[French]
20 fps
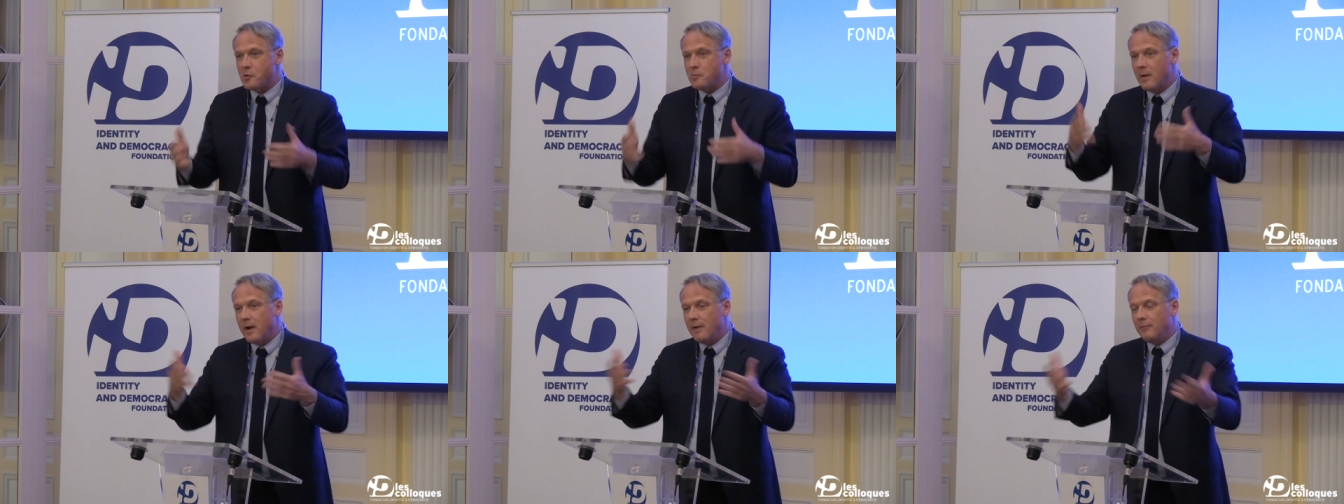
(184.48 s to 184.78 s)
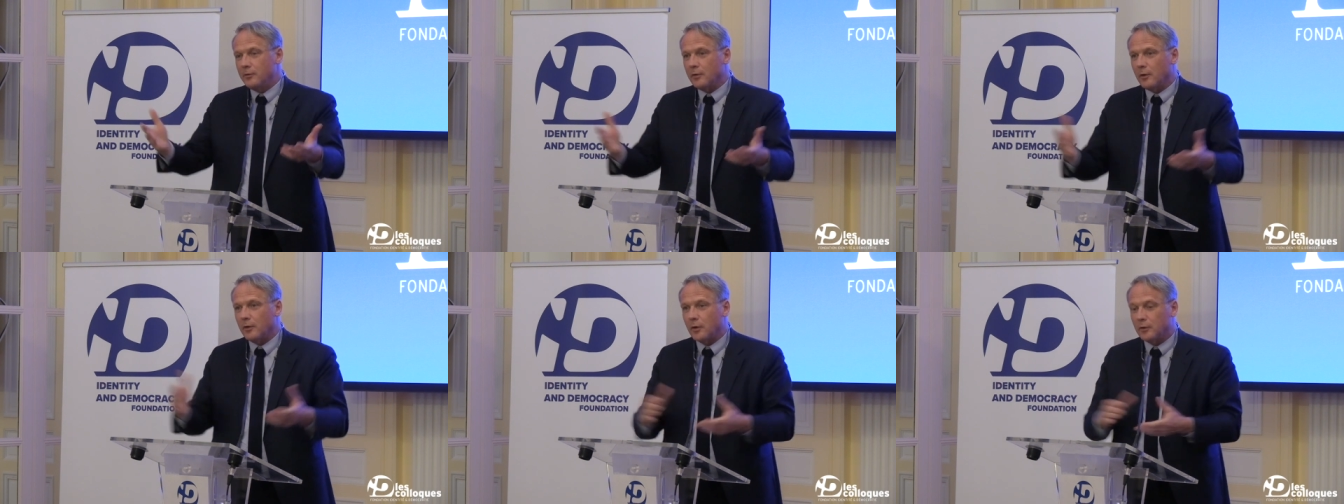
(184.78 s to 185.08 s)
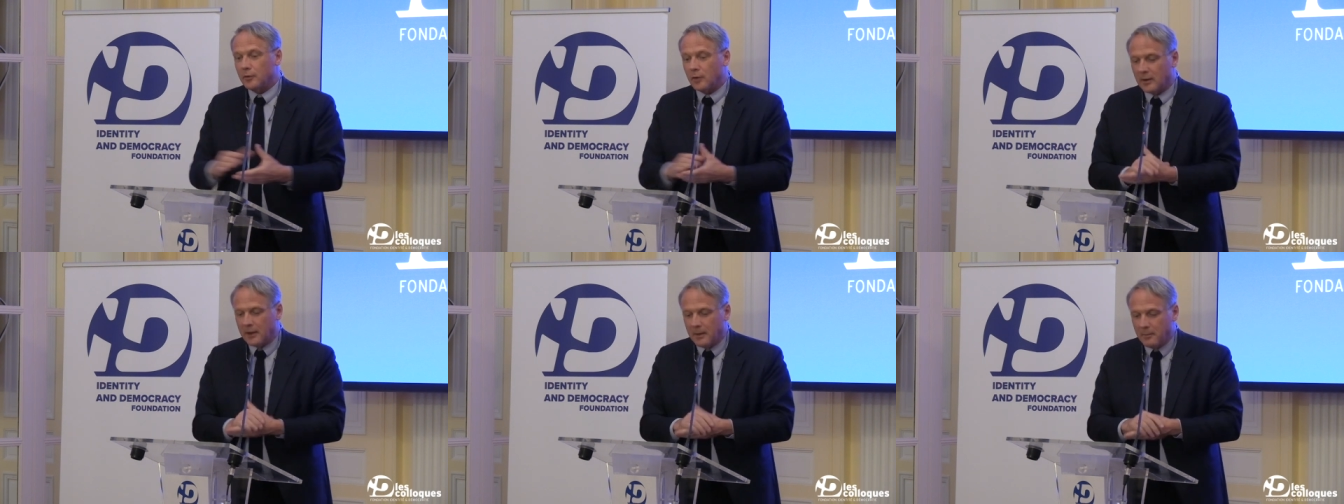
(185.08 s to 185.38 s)
chemin, vous en
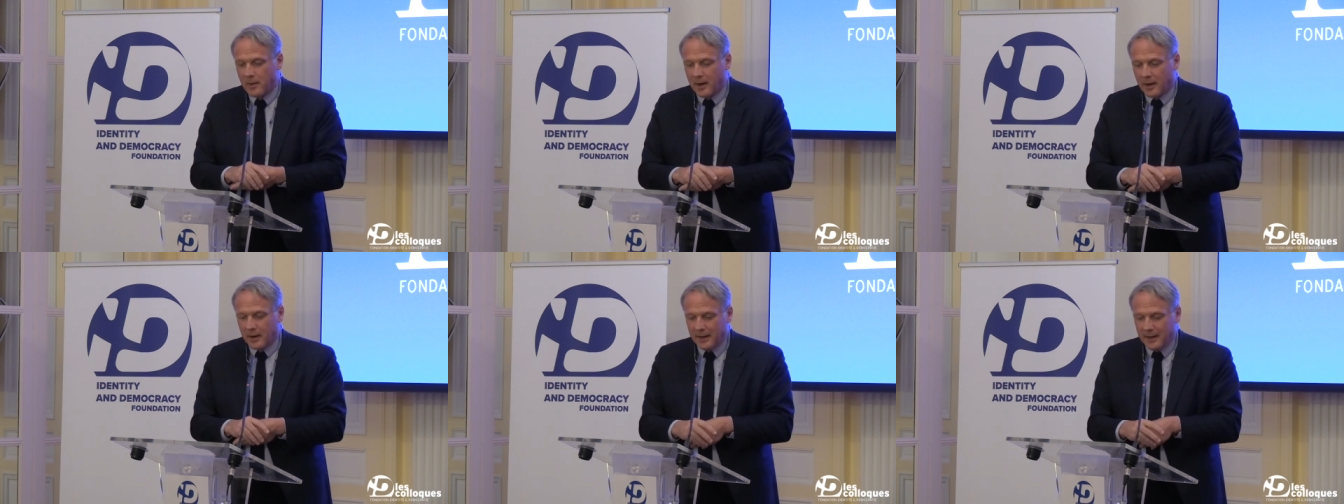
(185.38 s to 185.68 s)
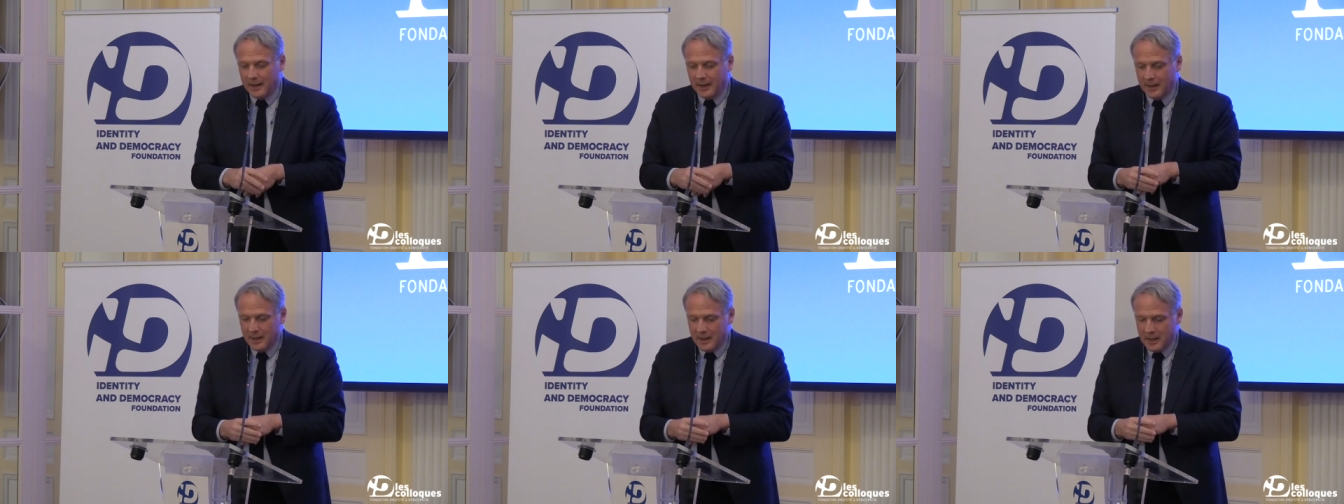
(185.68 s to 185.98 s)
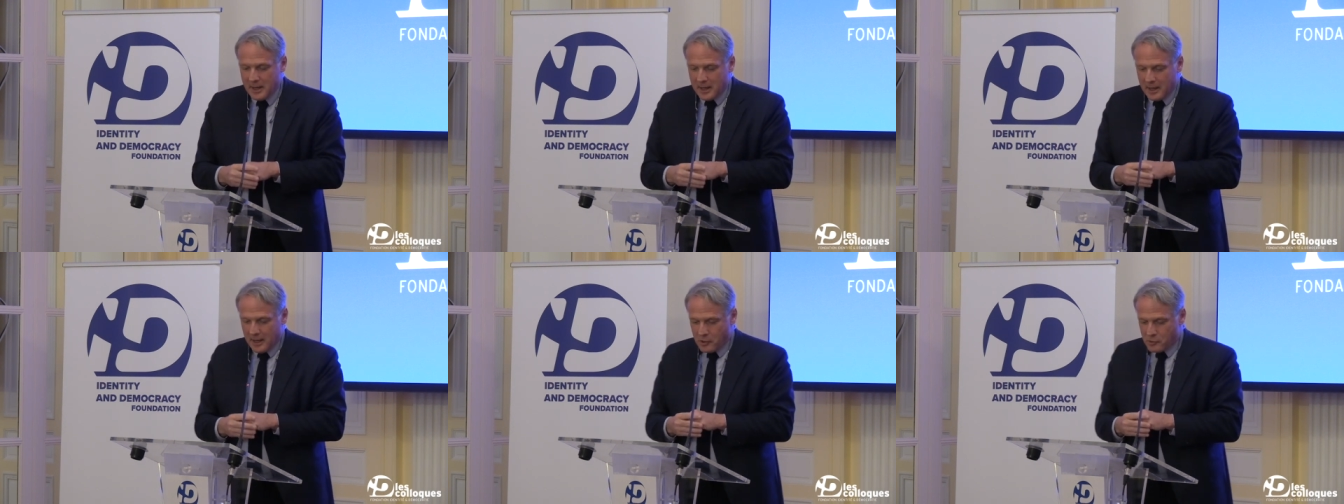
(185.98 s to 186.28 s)
entendrez parler,
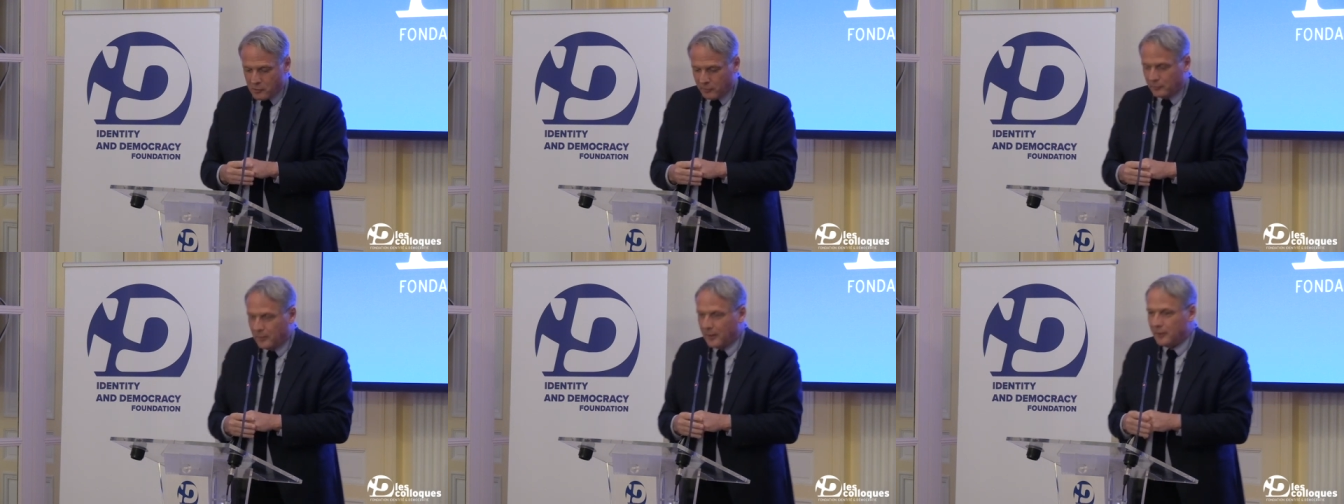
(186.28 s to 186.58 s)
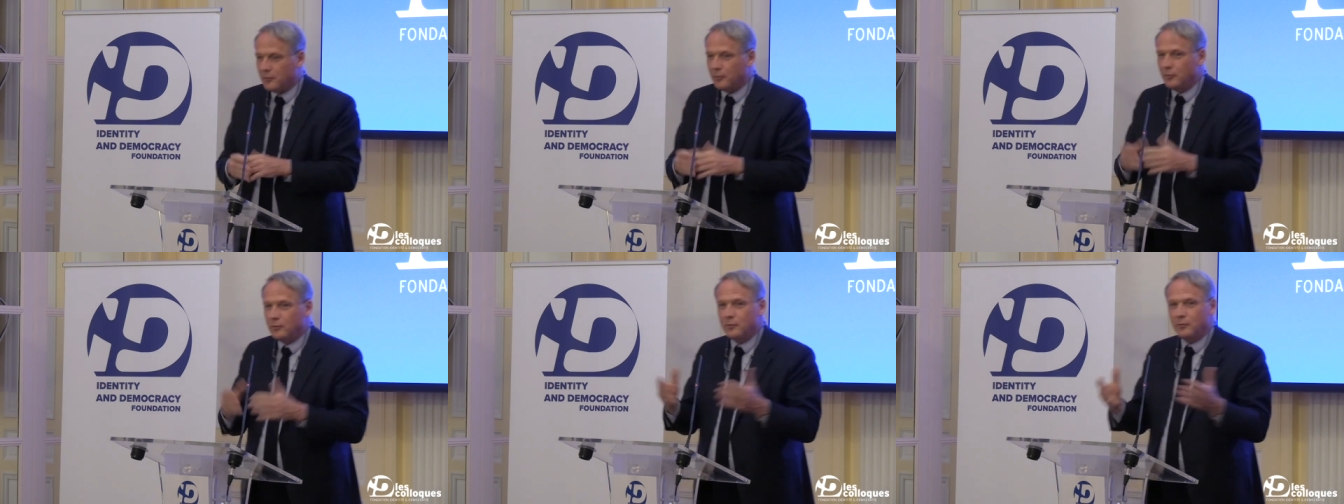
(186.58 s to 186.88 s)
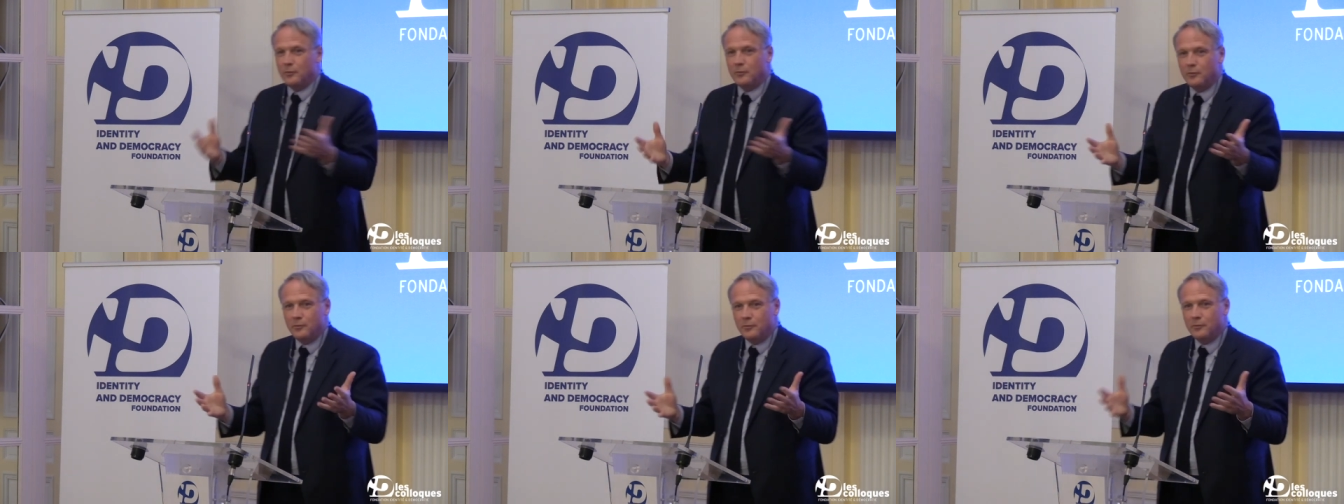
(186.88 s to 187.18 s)
et je souhaite que
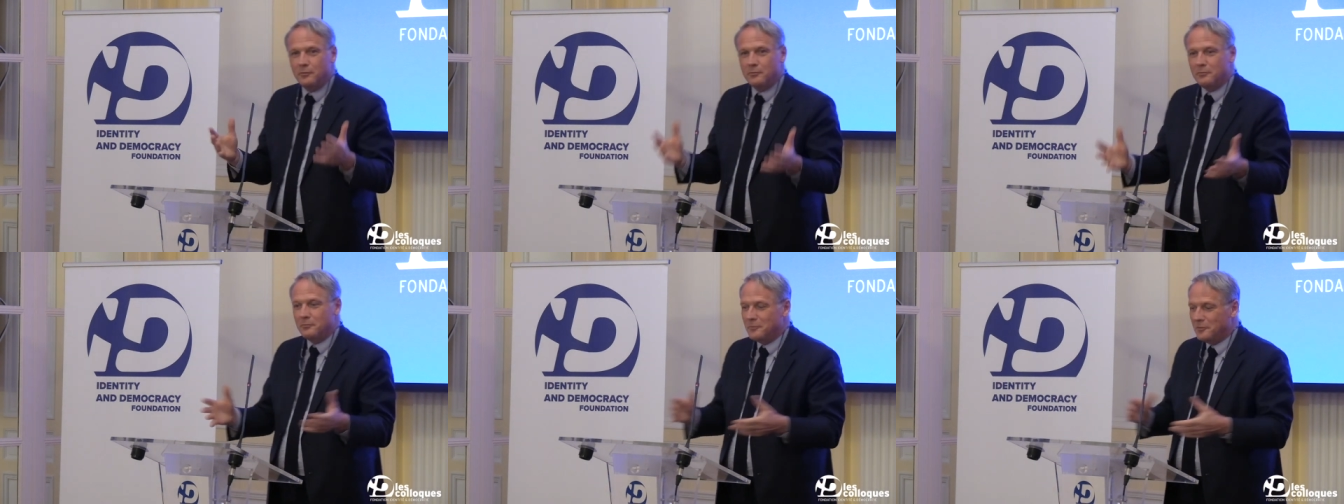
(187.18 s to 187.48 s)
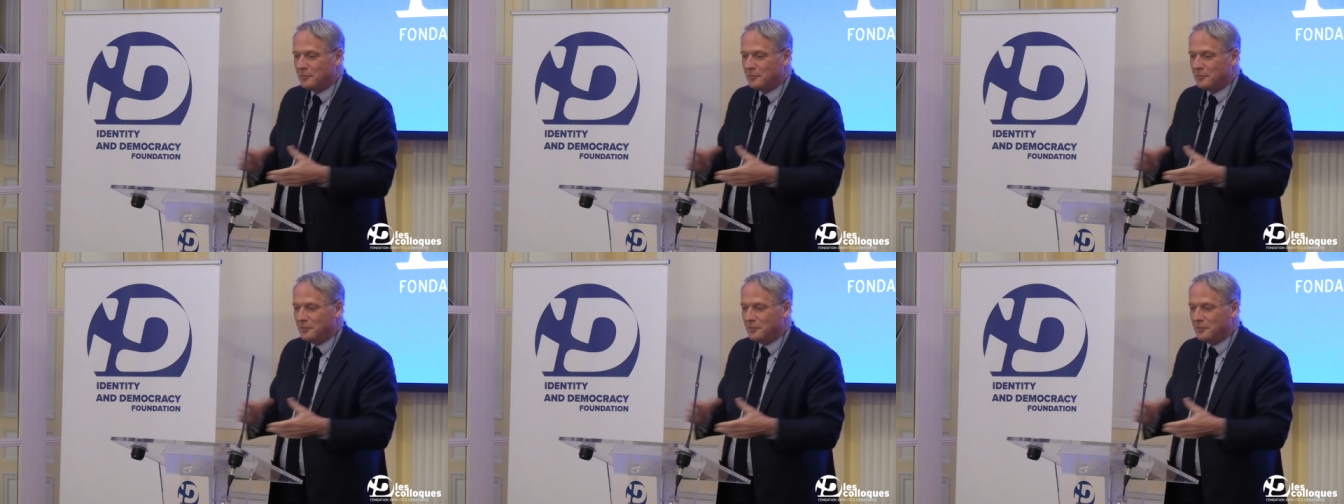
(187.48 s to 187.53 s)
nous,